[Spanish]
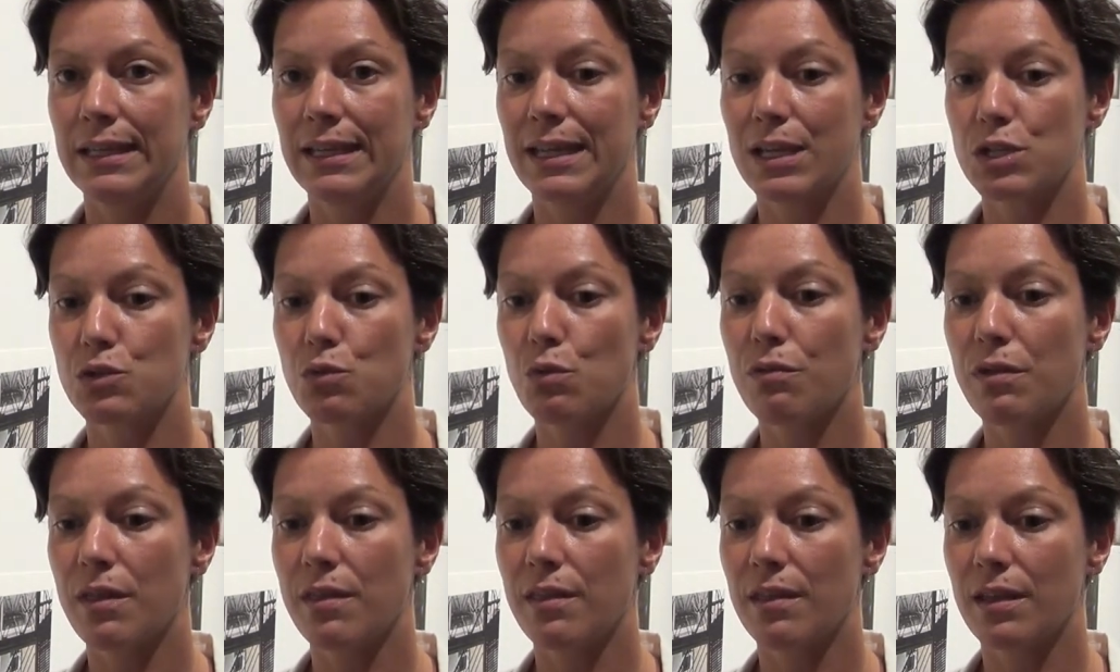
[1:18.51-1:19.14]
¿Qué
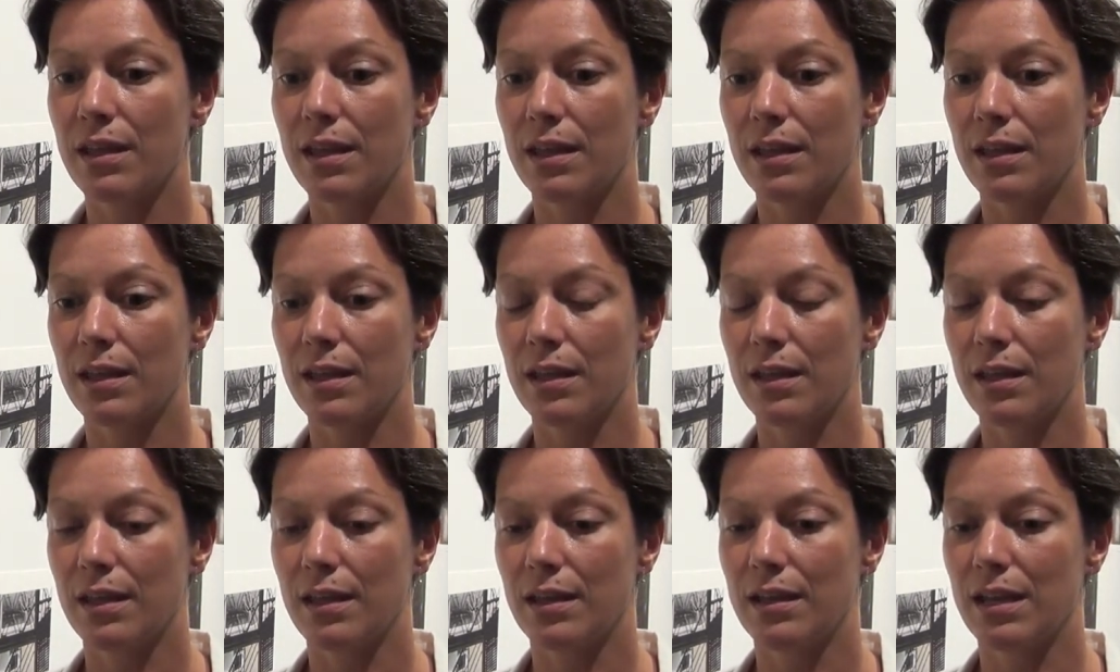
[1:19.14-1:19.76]
sucede?
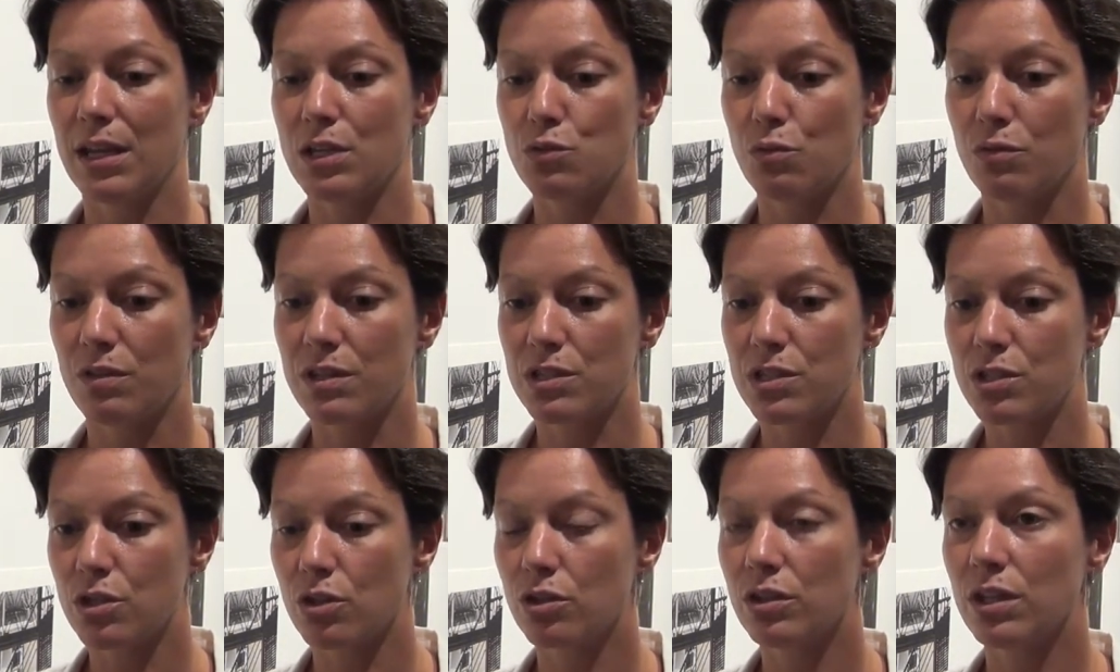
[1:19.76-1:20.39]
Que la
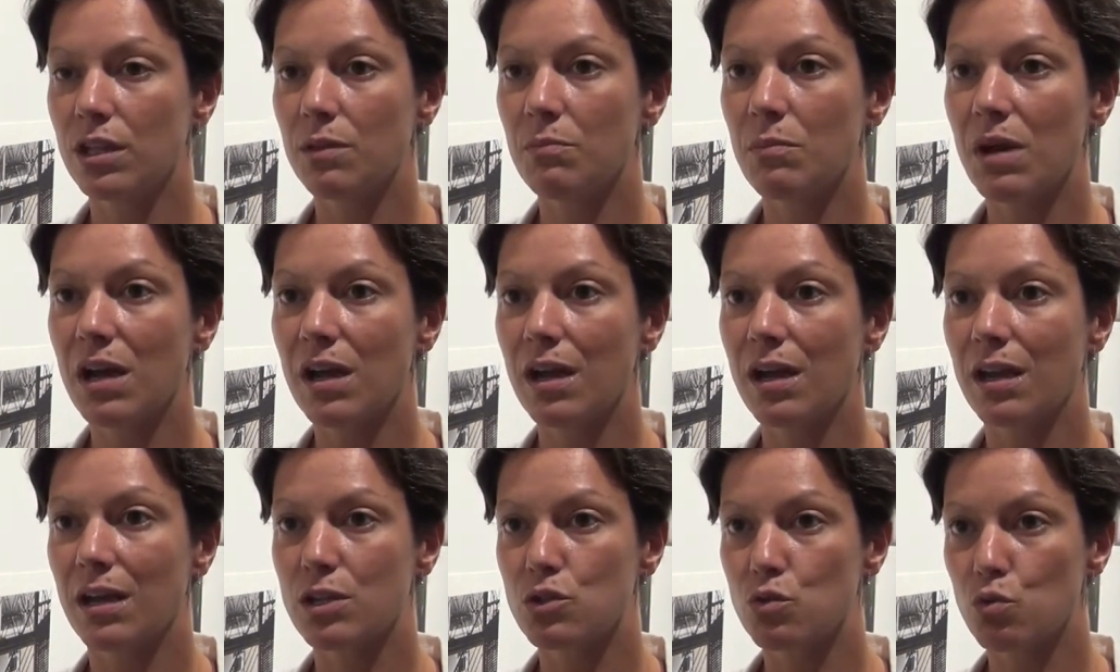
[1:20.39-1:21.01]
sucesión de
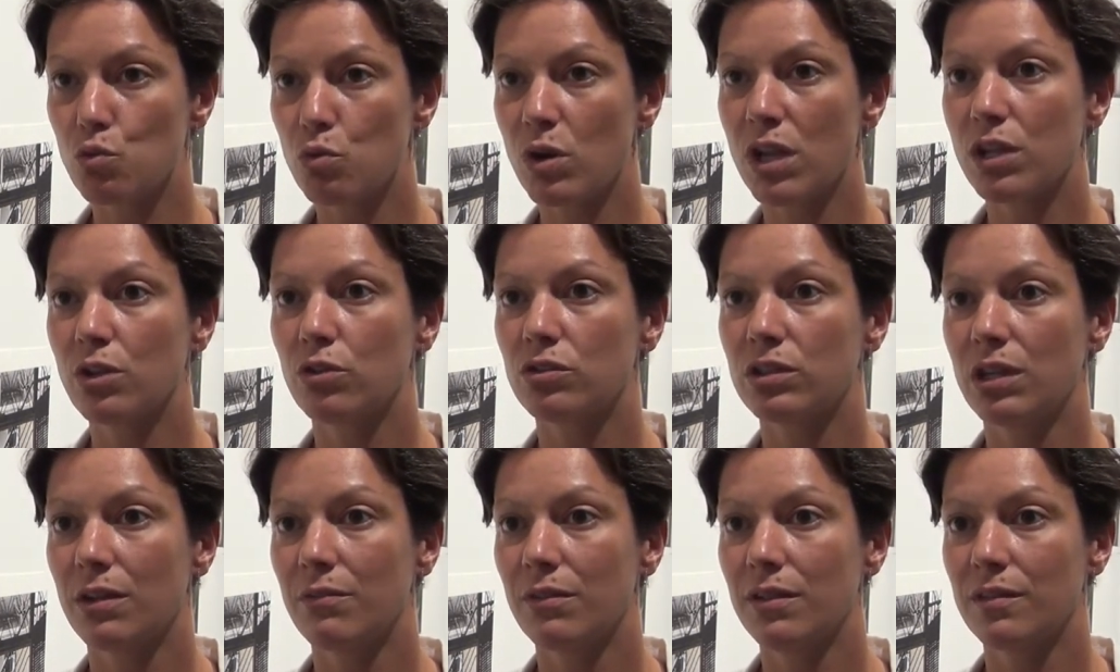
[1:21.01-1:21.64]
imágenes, una y
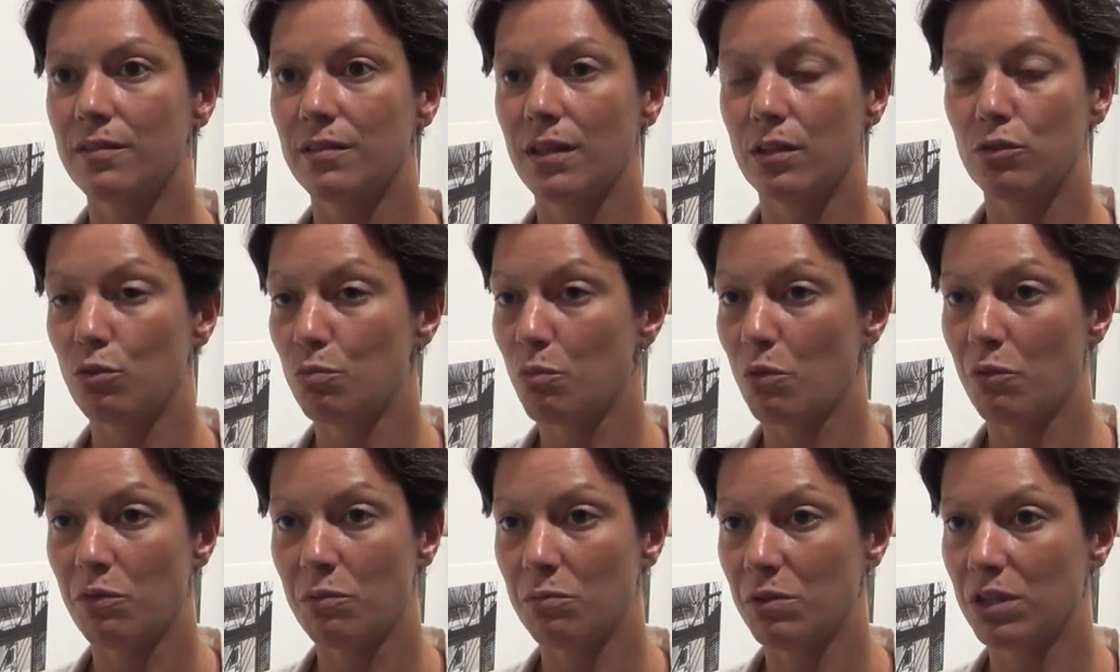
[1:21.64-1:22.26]
otra vez, tanto
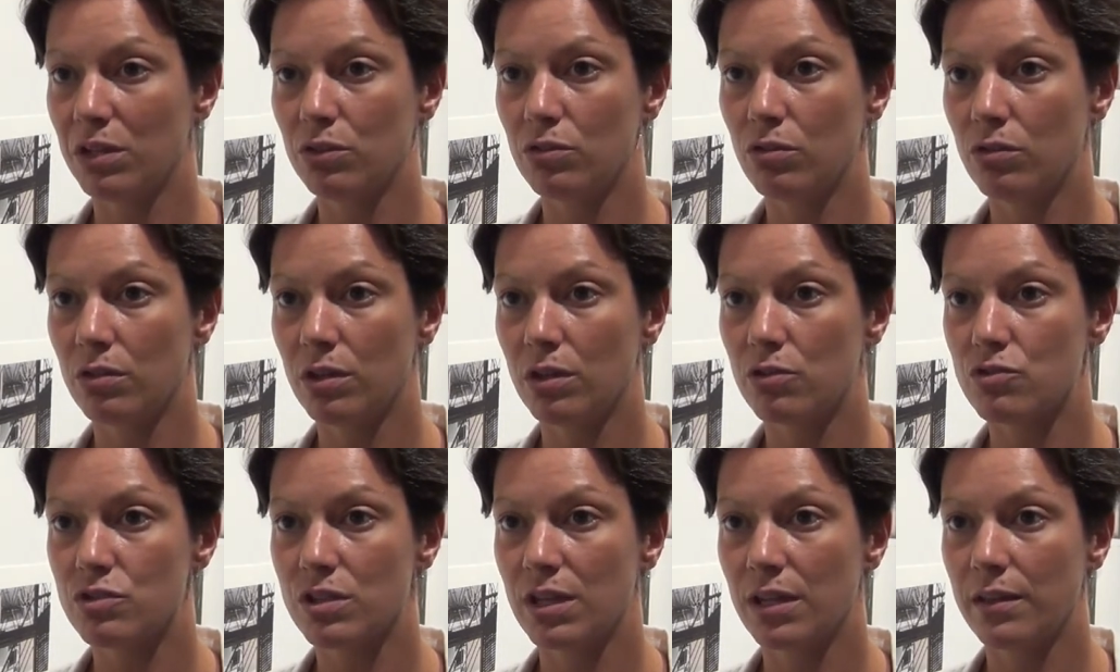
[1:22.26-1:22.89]
en movimiento
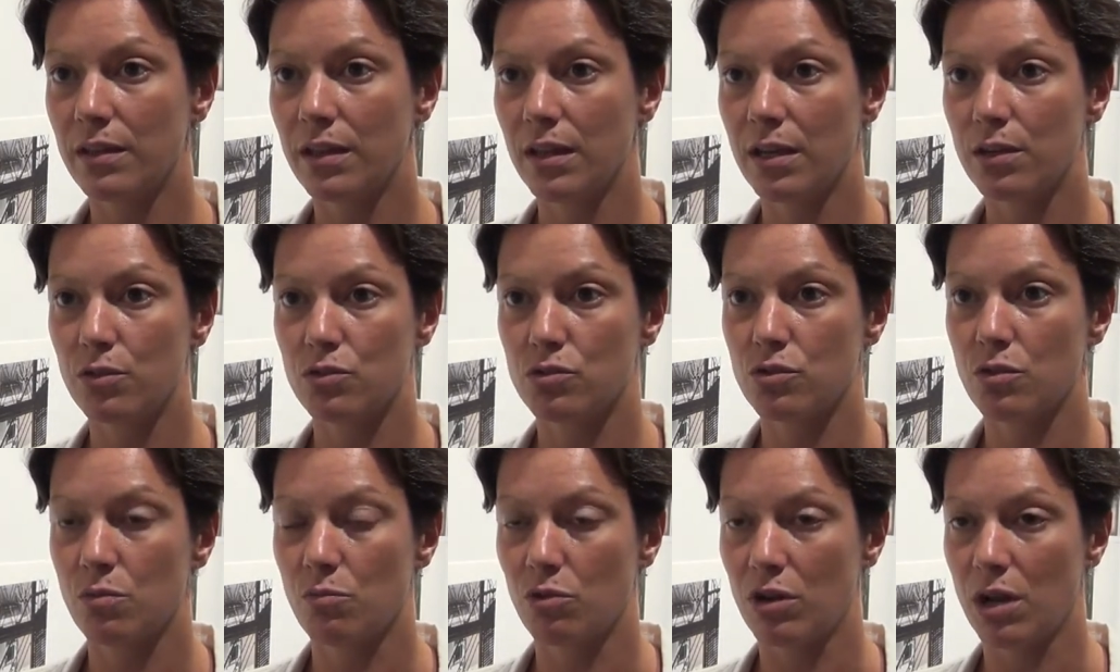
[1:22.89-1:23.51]
en los
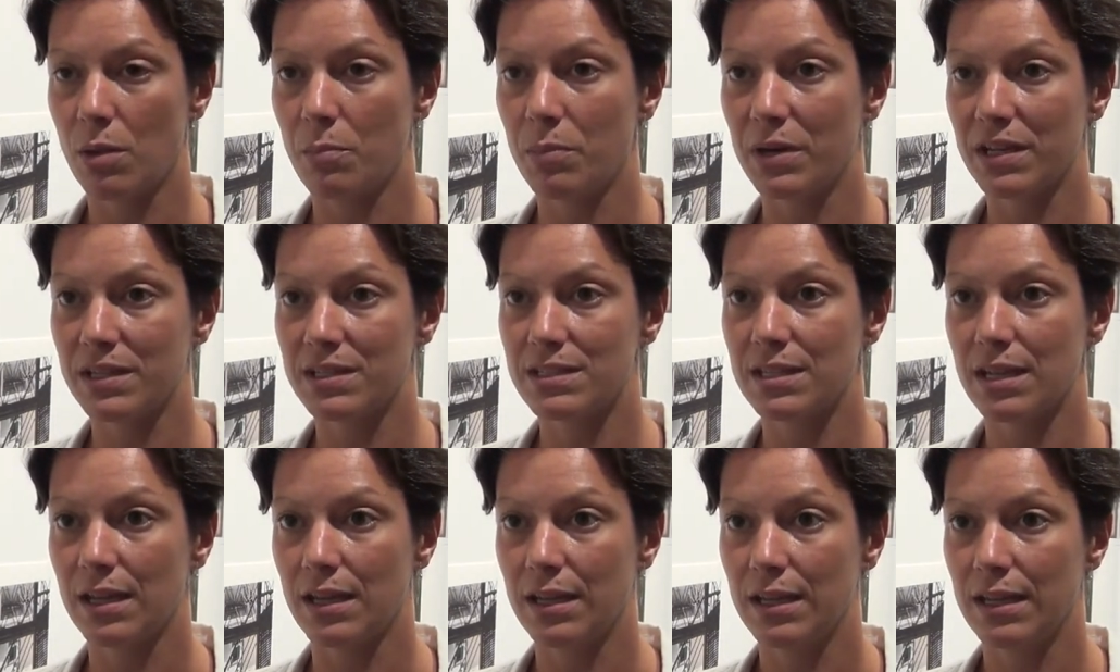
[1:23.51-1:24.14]
telediarios como en la
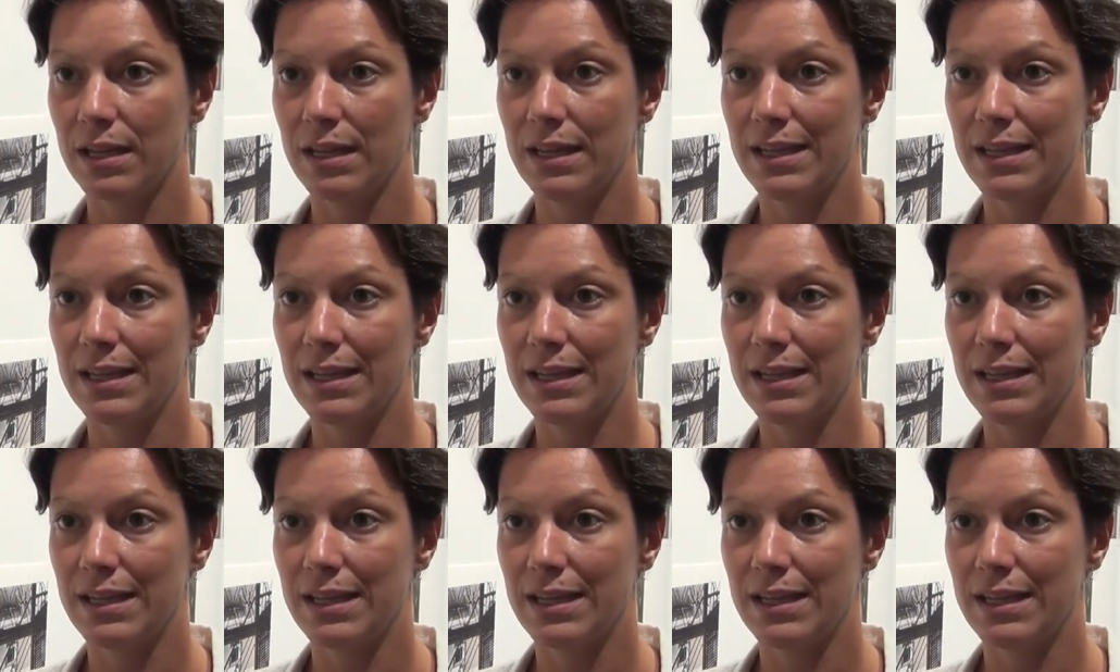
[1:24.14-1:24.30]
prensa,